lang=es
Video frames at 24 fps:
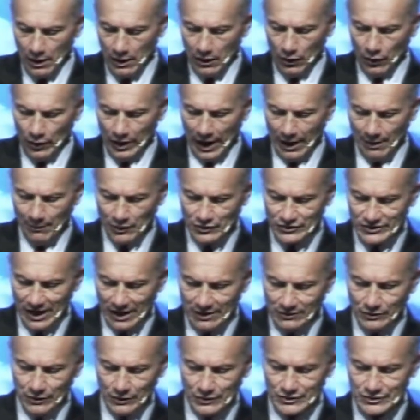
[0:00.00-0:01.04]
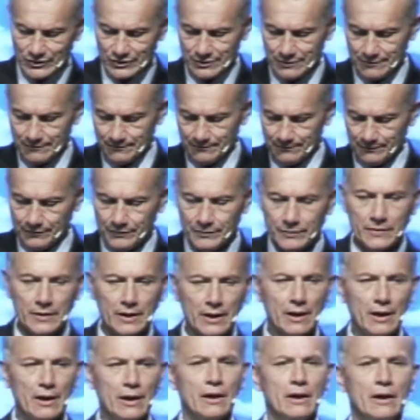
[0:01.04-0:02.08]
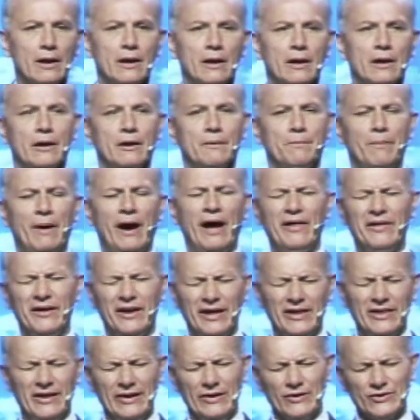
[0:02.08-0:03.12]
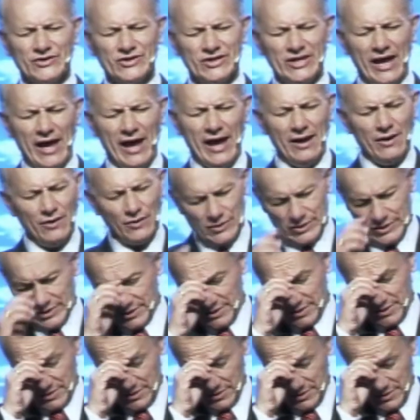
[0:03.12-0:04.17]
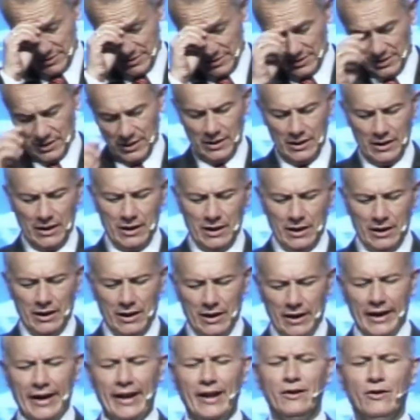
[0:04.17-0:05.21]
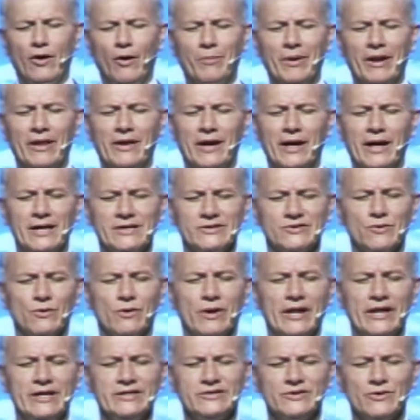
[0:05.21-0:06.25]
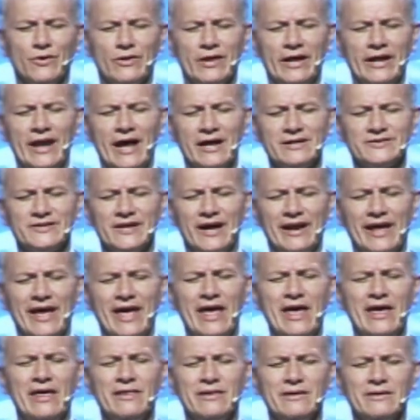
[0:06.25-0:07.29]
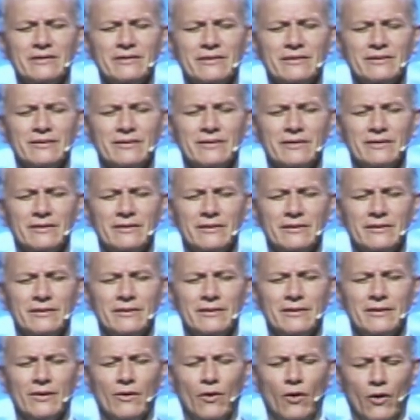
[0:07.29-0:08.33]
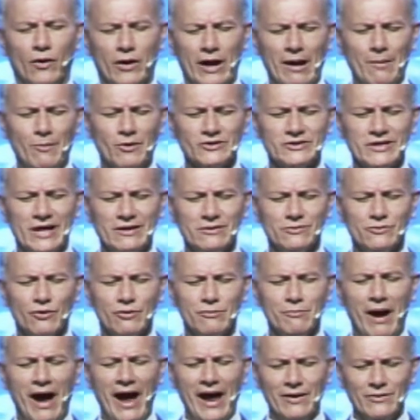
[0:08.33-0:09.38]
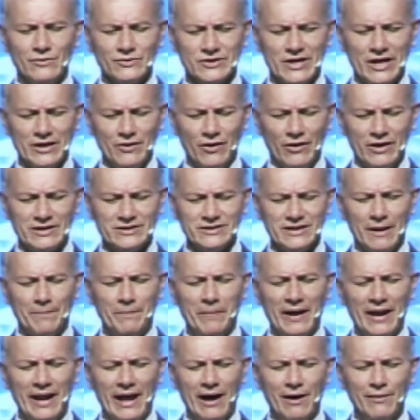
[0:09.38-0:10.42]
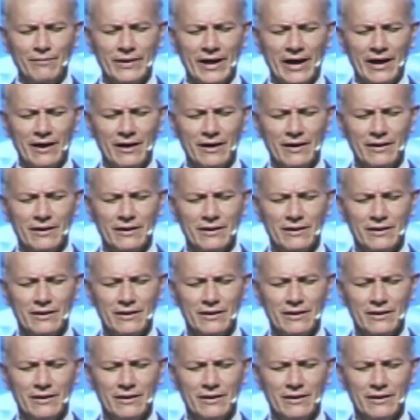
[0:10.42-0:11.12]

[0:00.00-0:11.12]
Oramos, santos. Padre de los cielos, en el nombre de Jesucristo de Nazaret, colocamos en tus manos, Señor, esta palabra,